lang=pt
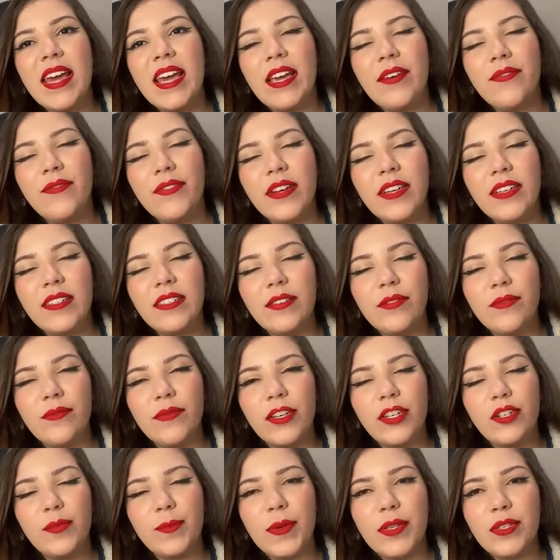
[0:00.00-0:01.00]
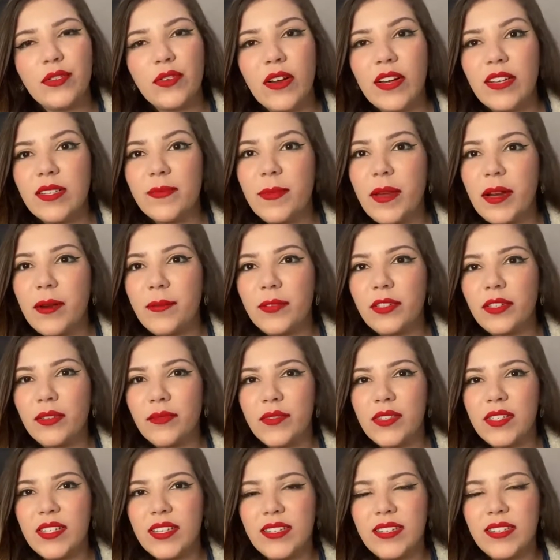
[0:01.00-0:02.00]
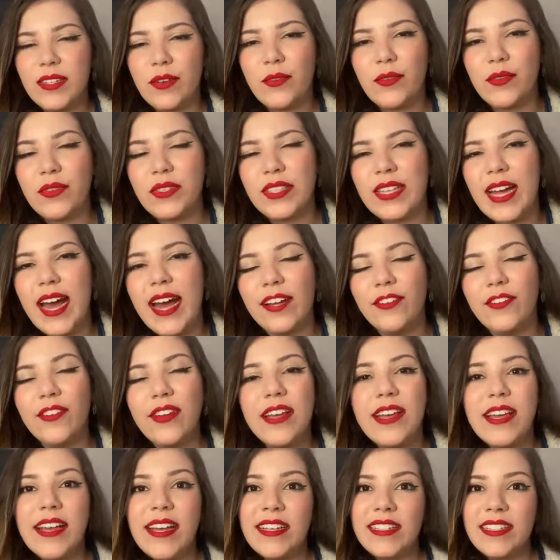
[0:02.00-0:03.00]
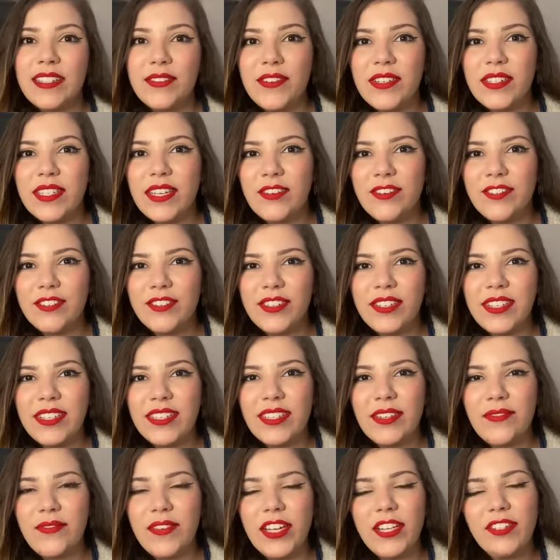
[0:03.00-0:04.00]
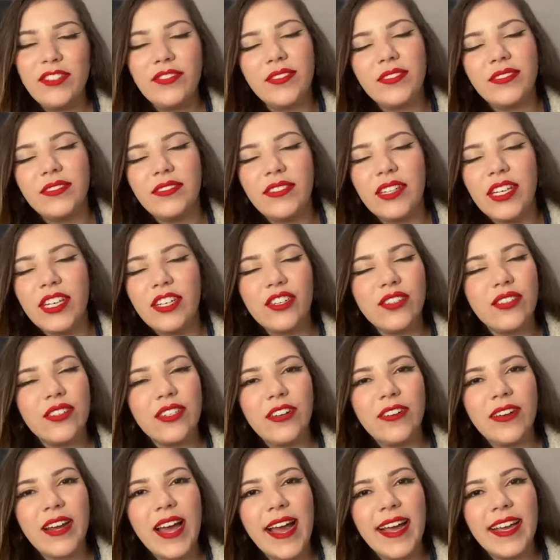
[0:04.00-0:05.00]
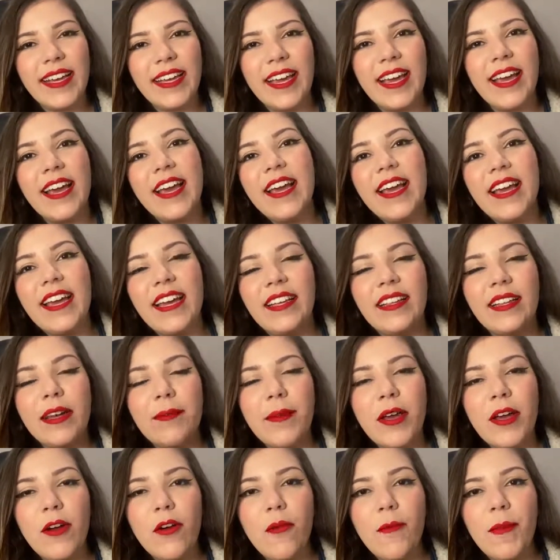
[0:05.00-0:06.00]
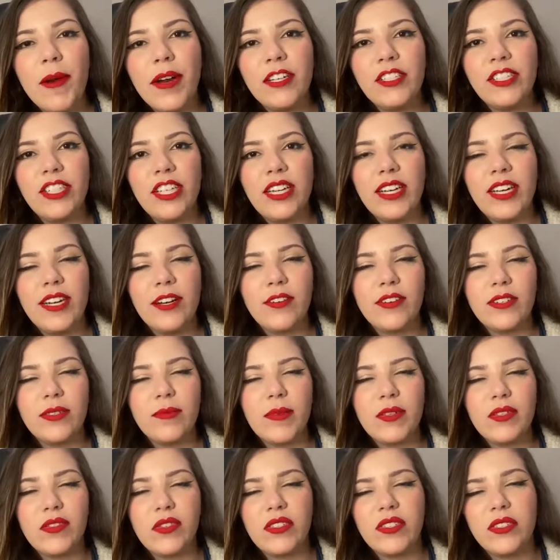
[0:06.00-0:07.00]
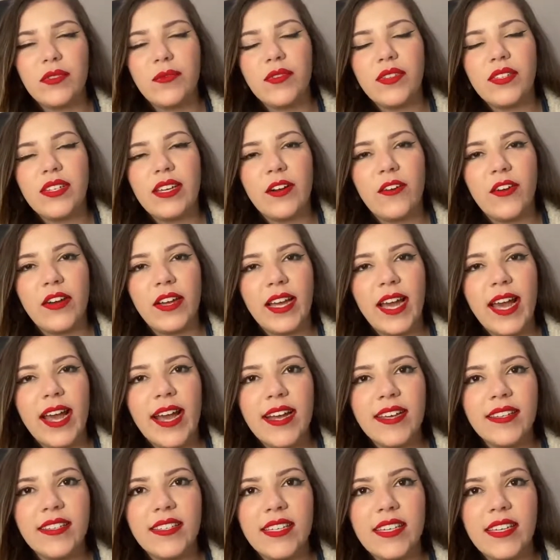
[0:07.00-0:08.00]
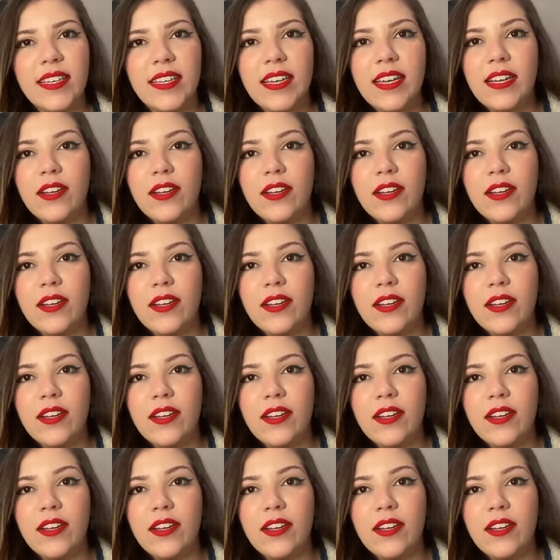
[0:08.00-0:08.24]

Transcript: E foi esse o vídeo, pessoal. Espero muito que vocês tenham gostado. Se você gostou desse vídeo, deixe seu like e também compartilhe com as pessoas que você conhece,